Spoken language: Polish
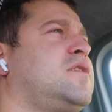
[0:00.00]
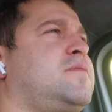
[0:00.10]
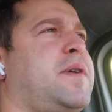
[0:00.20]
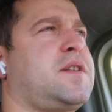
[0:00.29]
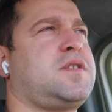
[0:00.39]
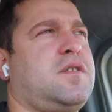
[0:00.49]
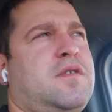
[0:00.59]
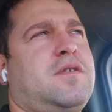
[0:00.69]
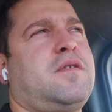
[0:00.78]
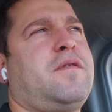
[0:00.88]
To jest
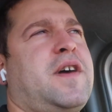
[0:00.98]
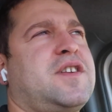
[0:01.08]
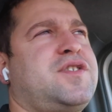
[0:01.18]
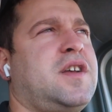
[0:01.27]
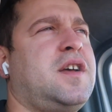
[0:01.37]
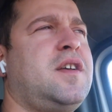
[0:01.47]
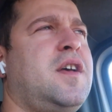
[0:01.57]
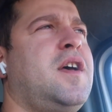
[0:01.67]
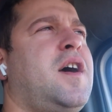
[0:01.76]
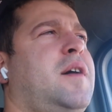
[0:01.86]
bardzo ważne,
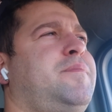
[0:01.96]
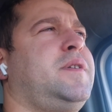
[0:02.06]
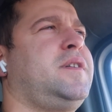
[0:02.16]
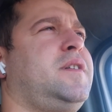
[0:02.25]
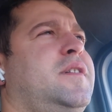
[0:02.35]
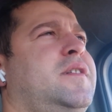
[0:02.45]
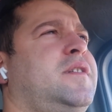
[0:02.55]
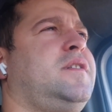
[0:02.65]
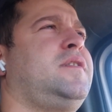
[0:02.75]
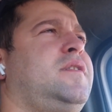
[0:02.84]
aby
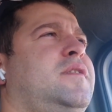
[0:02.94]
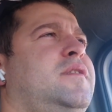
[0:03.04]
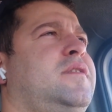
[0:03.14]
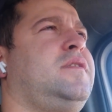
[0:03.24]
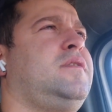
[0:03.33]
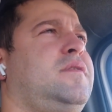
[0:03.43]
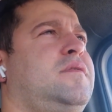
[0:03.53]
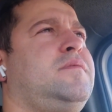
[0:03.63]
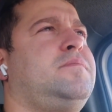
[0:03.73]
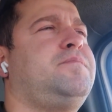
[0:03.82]
e,
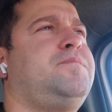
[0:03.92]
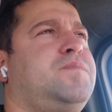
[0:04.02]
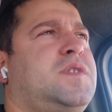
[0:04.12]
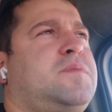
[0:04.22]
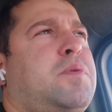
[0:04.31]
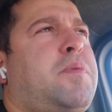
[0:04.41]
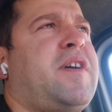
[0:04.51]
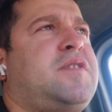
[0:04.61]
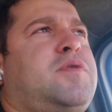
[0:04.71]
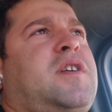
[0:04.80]

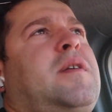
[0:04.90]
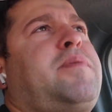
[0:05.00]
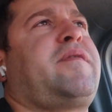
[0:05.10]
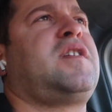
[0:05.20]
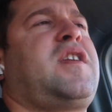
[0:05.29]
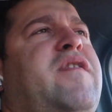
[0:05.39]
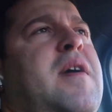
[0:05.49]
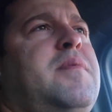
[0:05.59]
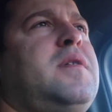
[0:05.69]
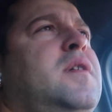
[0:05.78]
spróbować, bo tak naprawdę nie
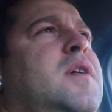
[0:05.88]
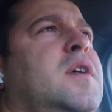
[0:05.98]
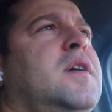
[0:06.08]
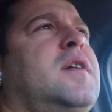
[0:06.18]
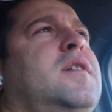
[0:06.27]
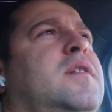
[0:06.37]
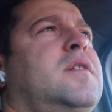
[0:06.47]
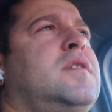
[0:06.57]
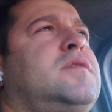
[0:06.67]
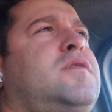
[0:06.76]
wiemy
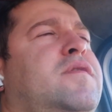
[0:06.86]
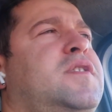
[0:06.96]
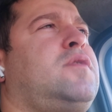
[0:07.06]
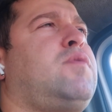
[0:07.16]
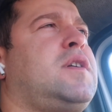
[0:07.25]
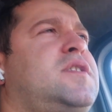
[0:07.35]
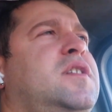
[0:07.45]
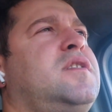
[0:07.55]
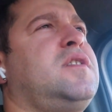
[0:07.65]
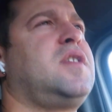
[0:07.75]
co w
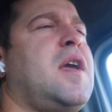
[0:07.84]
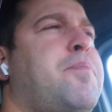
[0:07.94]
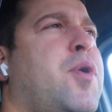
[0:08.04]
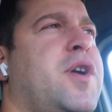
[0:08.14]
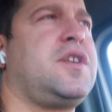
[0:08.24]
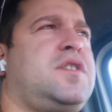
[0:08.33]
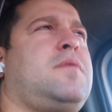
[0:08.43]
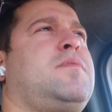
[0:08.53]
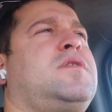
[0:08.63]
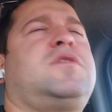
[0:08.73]
sytuacji, gdy nie
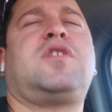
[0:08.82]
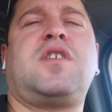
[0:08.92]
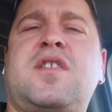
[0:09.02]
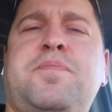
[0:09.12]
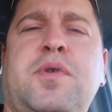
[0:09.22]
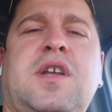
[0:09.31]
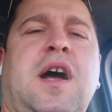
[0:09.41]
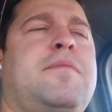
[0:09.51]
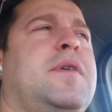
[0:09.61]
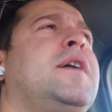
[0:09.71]
pojedziemy, gdy się nie
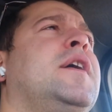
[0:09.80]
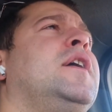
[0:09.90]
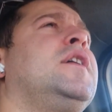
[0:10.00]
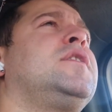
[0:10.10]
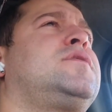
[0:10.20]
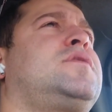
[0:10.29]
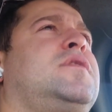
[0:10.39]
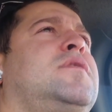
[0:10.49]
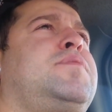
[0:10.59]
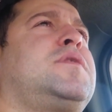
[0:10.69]
spotkamy,
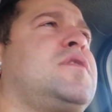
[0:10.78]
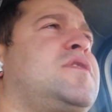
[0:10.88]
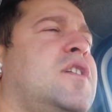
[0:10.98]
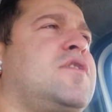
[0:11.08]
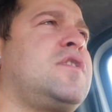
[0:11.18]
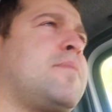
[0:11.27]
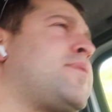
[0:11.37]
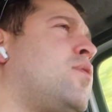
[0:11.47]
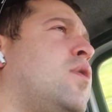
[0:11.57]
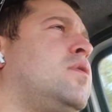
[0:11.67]
żeby coś z tego nie
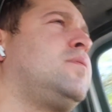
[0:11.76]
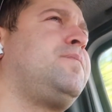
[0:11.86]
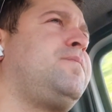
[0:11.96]
było.